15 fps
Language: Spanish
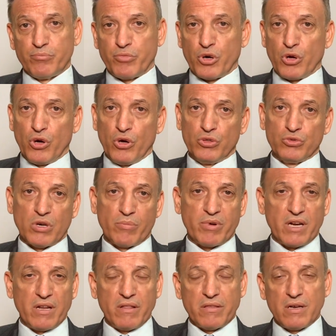Pronto
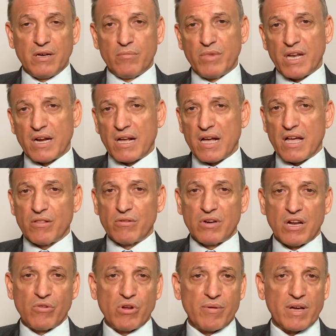aparece en el mercado
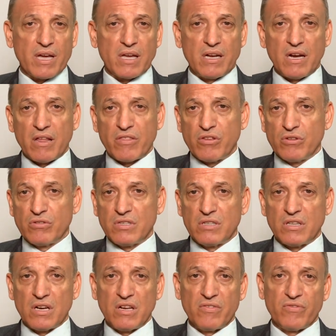la nueva generación de
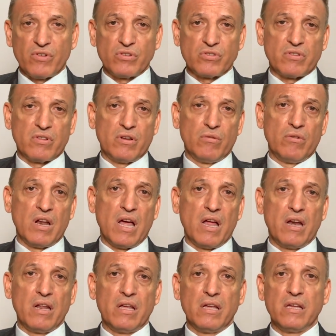teléfonos
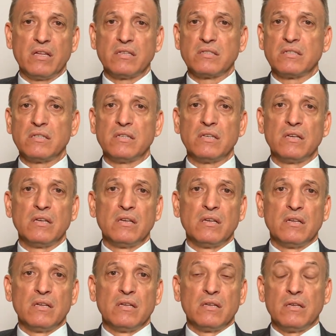celulares y,
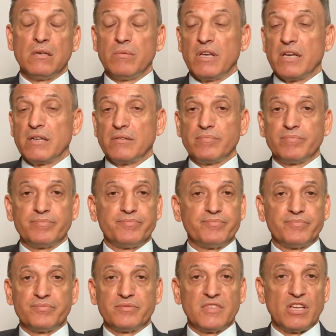y bien,
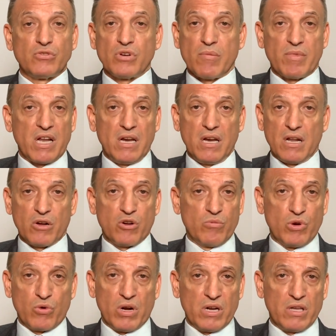es una manera
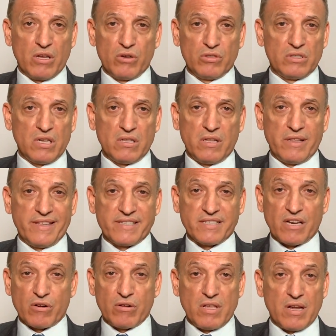como cualquier otra de
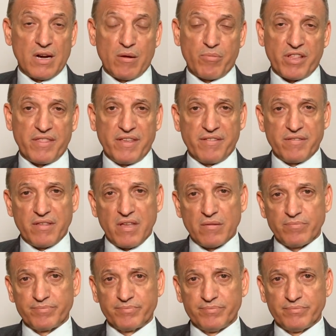desarrollar la
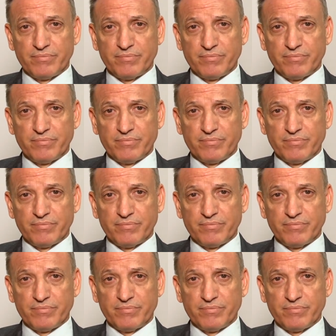paciencia.